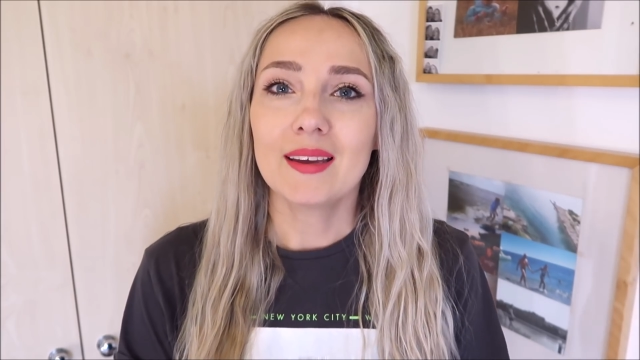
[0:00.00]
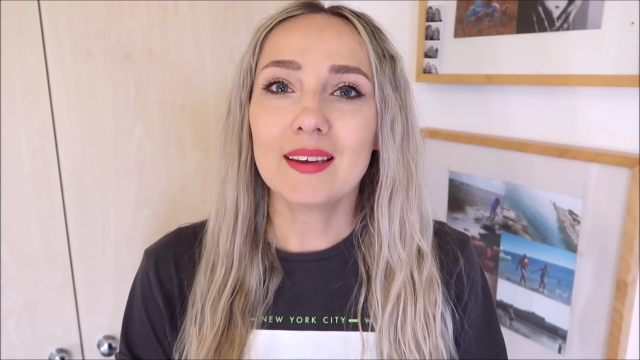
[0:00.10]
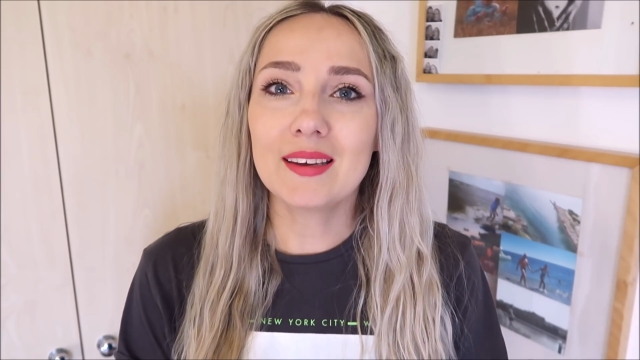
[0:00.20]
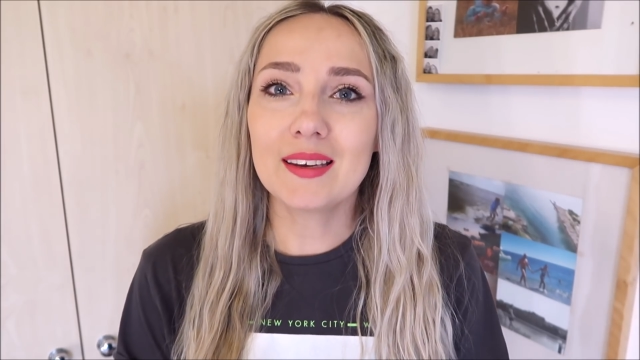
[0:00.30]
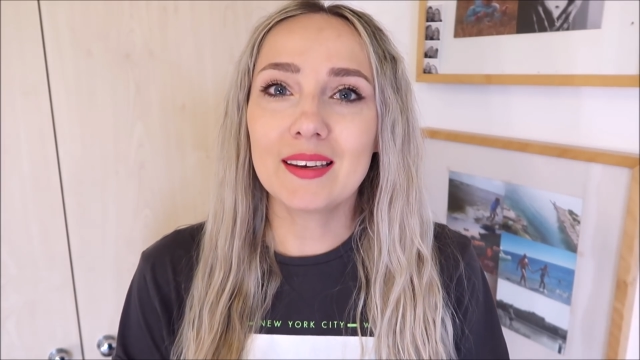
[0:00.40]

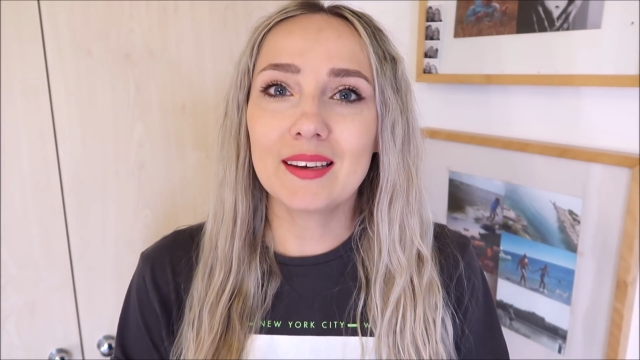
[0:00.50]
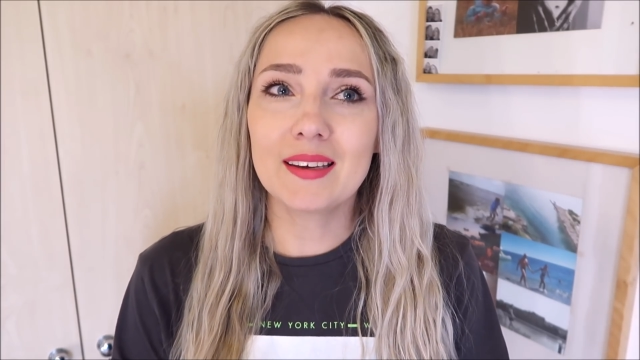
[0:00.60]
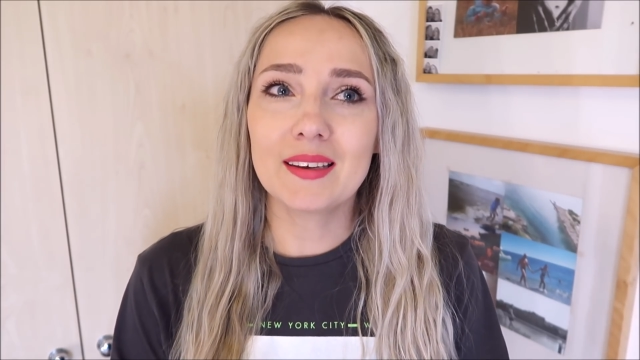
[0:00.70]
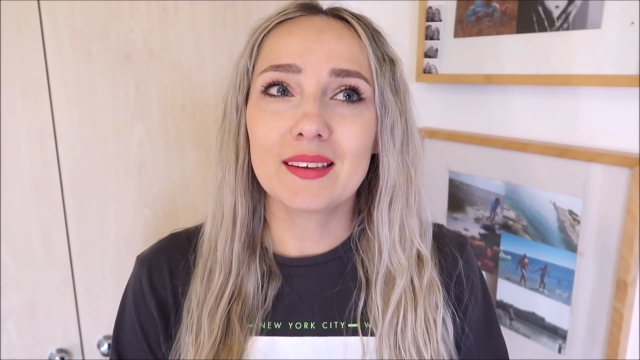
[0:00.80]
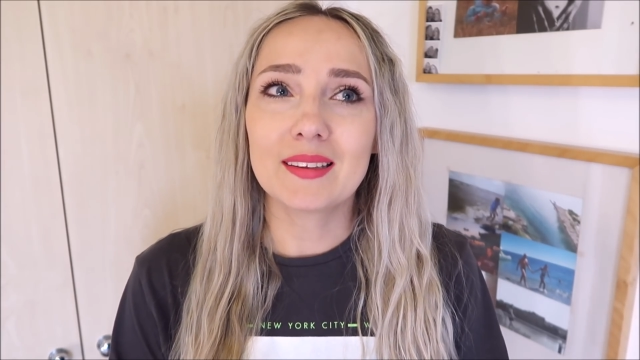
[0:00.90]

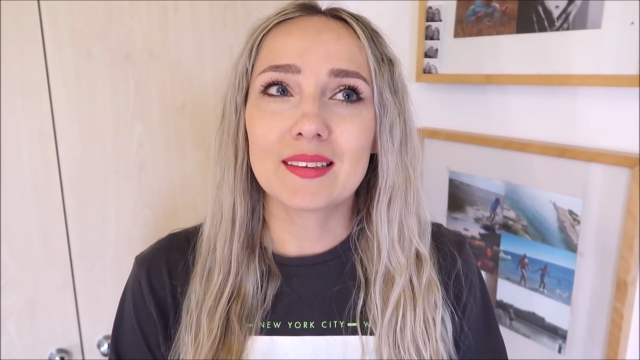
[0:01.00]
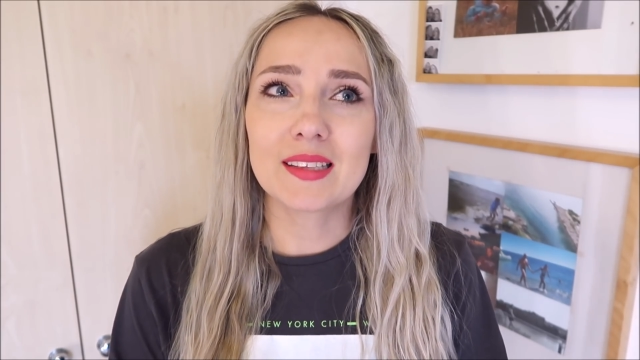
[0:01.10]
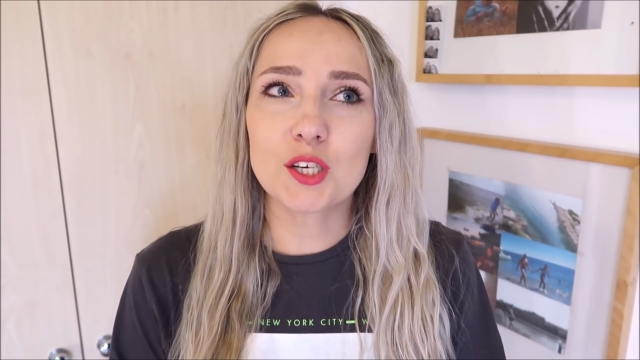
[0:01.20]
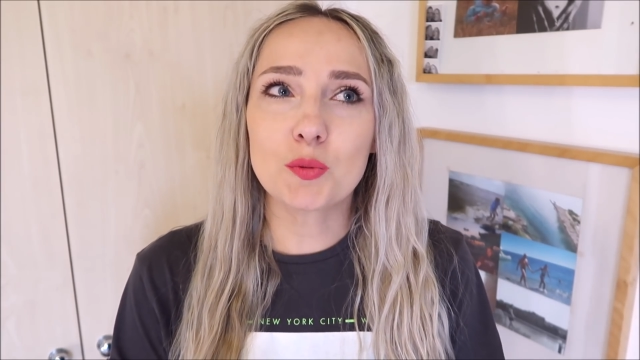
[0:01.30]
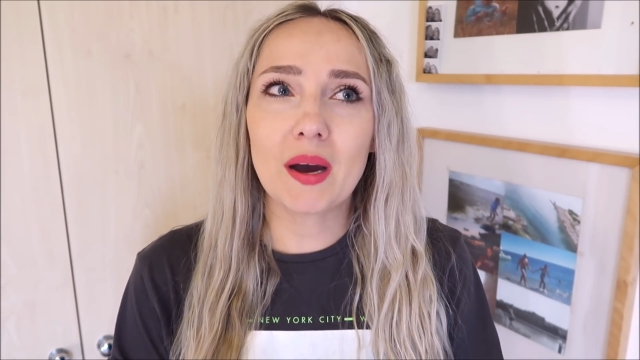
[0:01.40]
i
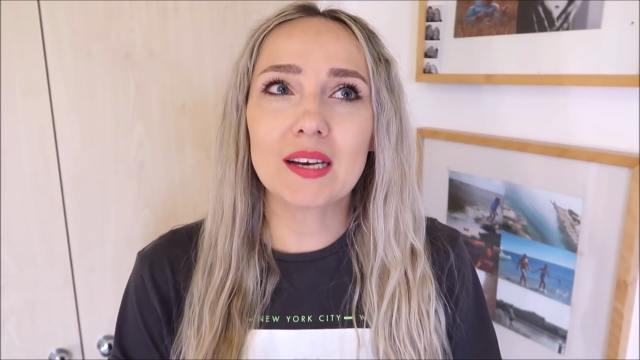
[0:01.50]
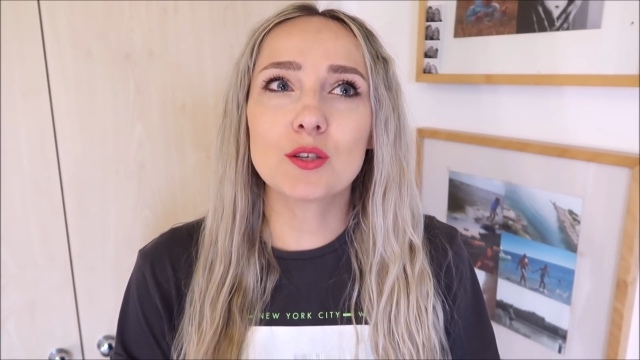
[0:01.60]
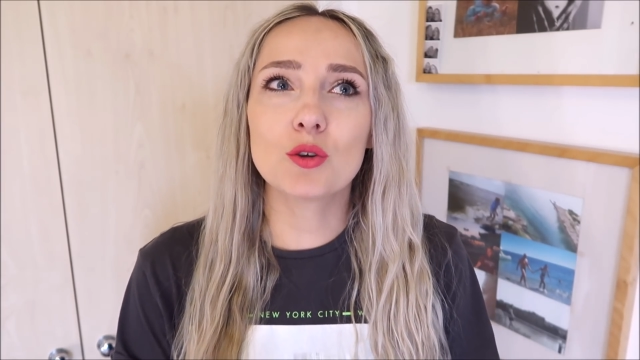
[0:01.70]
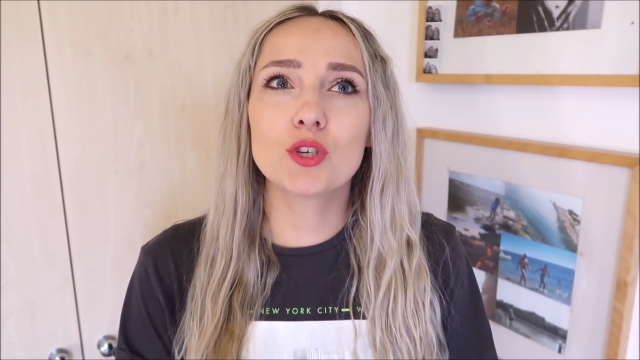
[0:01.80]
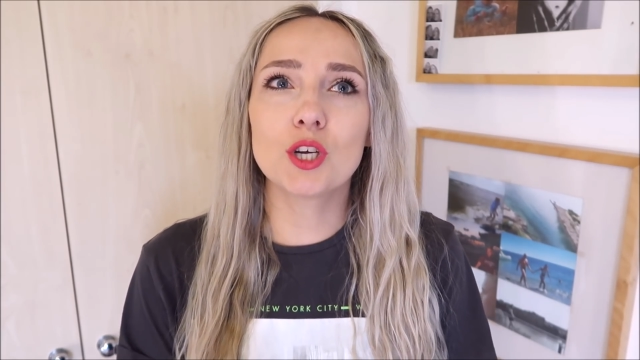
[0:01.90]
też
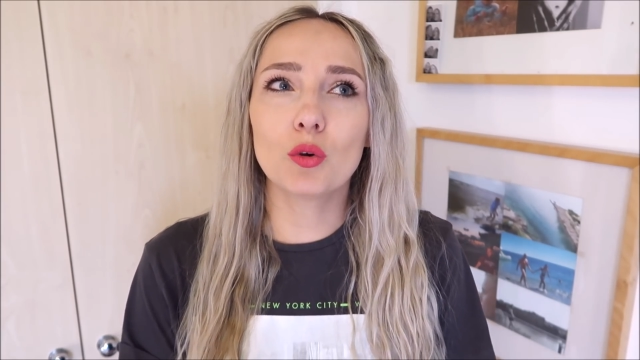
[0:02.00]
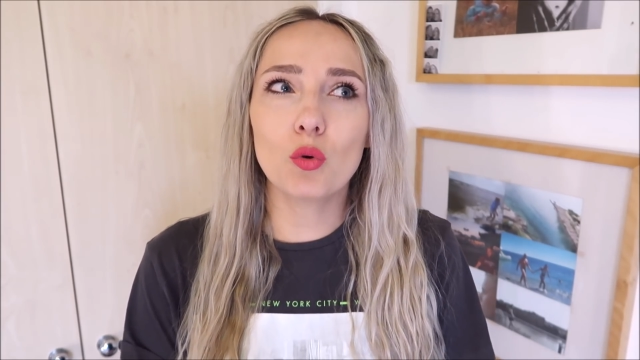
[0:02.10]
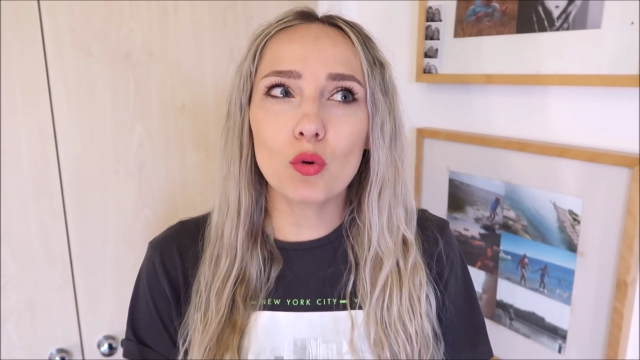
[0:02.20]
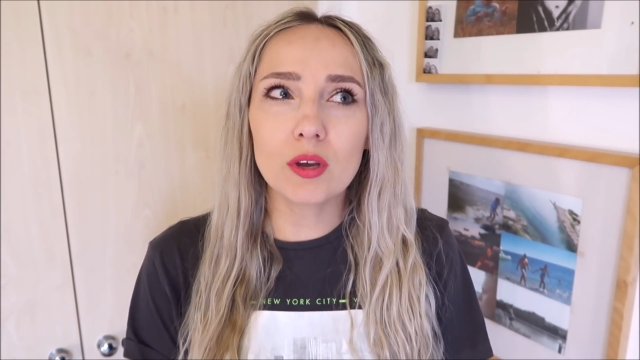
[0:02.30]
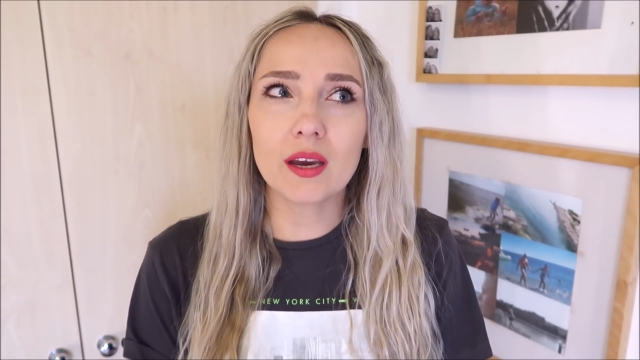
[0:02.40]
bardzo
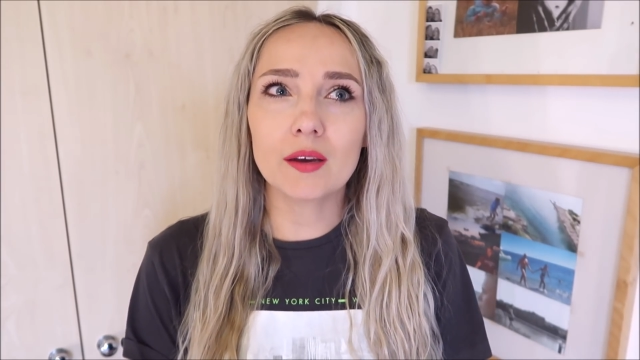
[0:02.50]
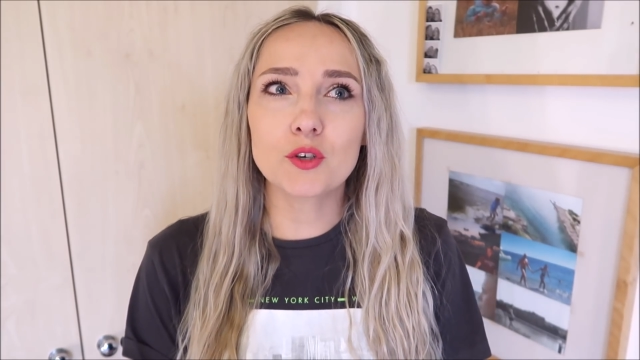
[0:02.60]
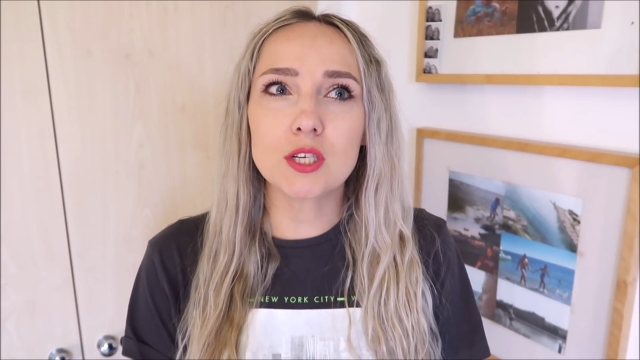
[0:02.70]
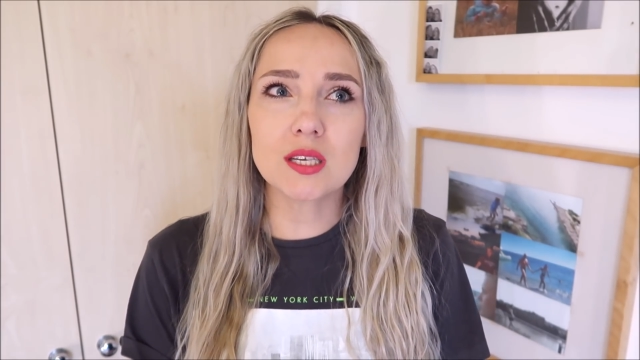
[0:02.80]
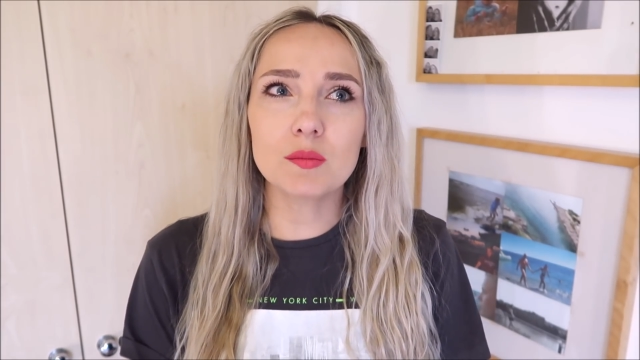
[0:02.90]
dziękuję
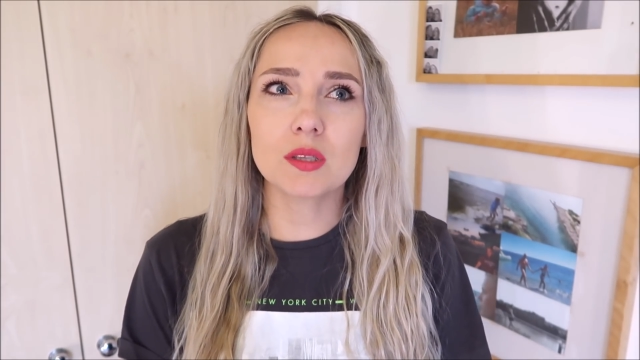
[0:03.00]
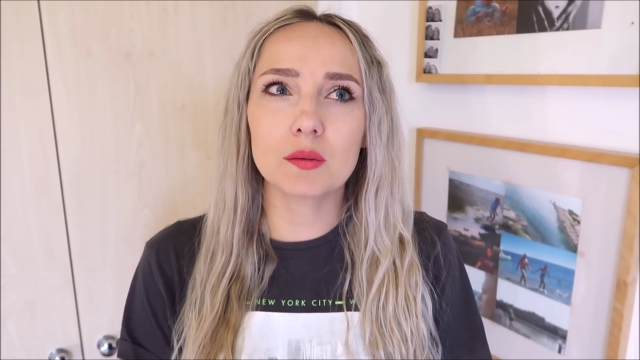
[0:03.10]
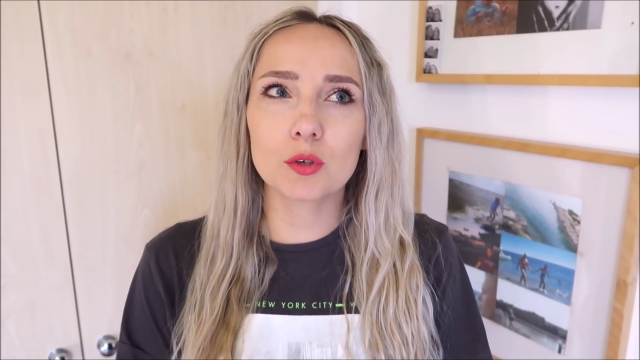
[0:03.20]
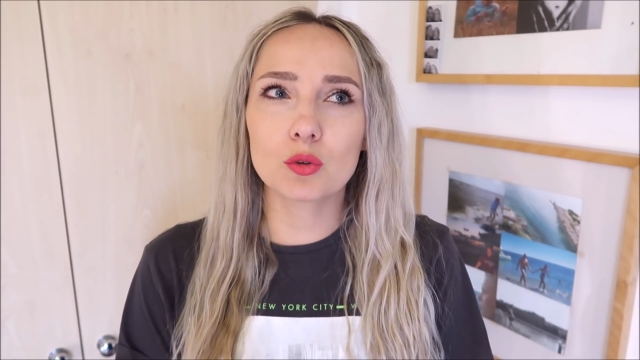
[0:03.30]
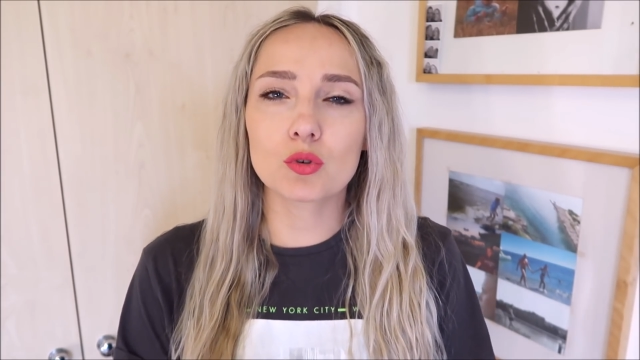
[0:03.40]
wszystkim
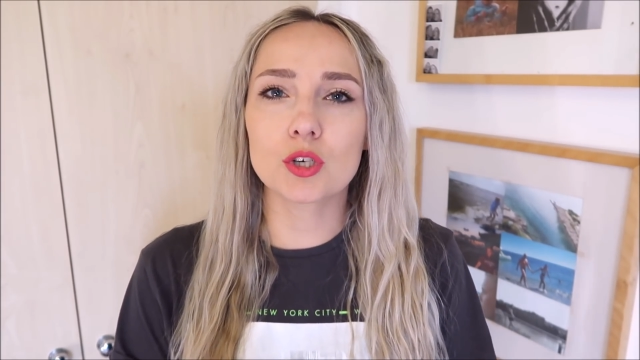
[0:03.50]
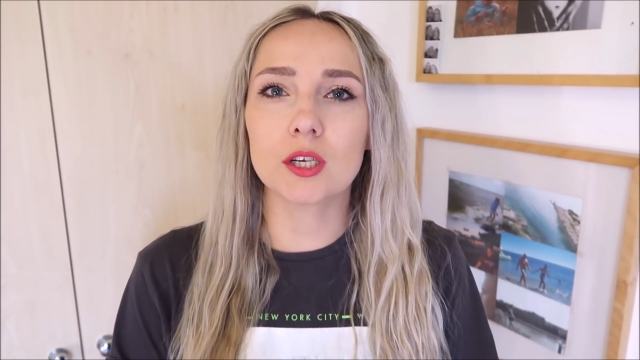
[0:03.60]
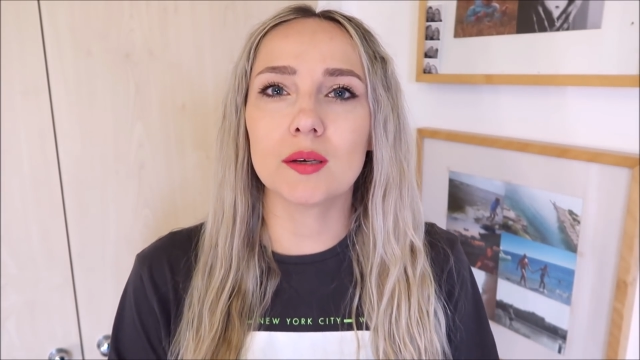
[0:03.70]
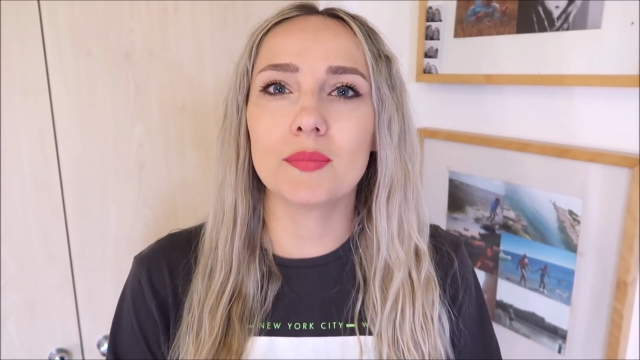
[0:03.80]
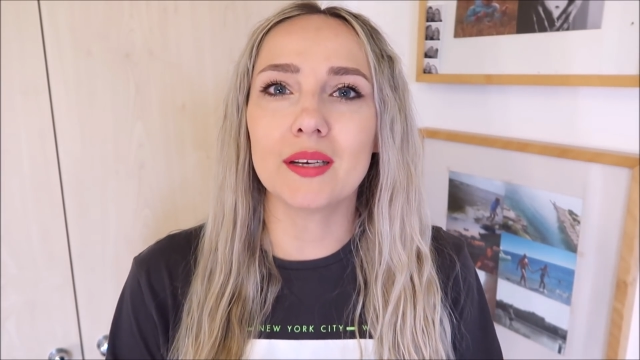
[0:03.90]
tym,
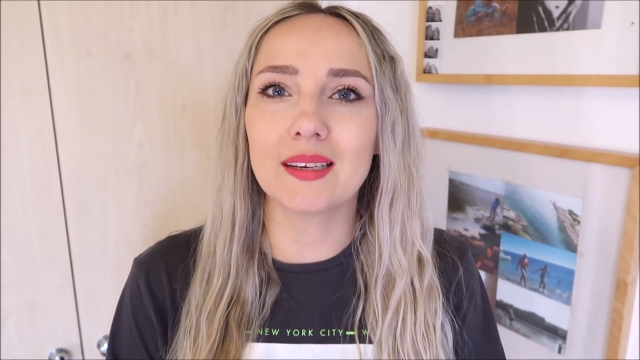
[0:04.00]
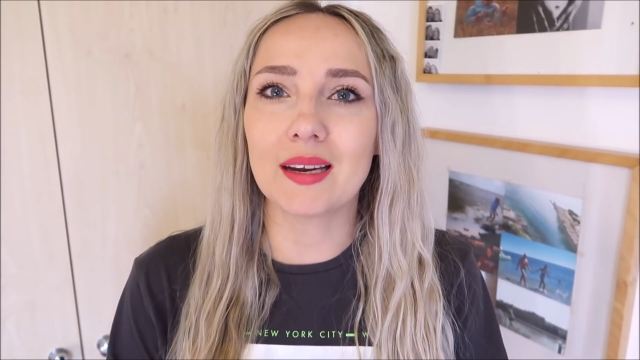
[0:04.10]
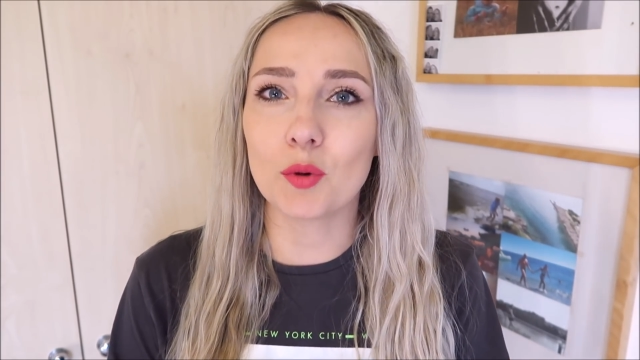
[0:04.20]
którzy byli na